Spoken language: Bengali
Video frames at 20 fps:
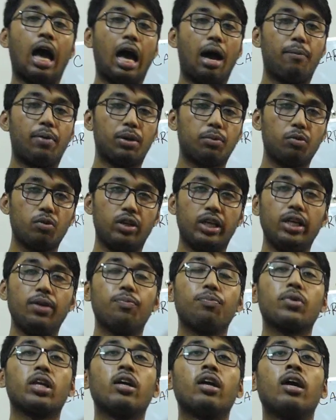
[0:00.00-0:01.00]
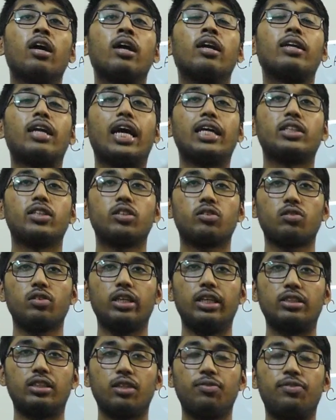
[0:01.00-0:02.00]
আবার বলি ডাইজেশন
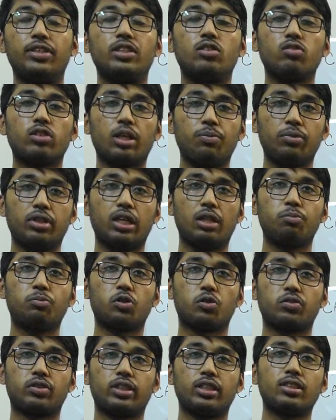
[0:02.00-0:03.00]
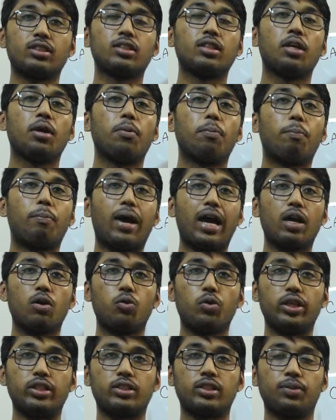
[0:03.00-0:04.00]
ইজ এ ফিজিওকেমিক্যাল প্রসেস বাই
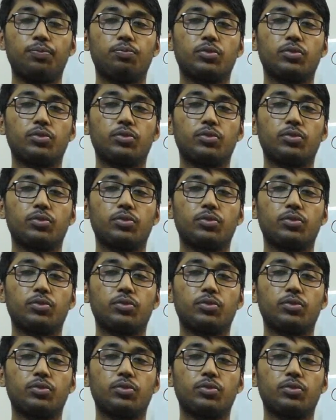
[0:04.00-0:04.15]
হুইচ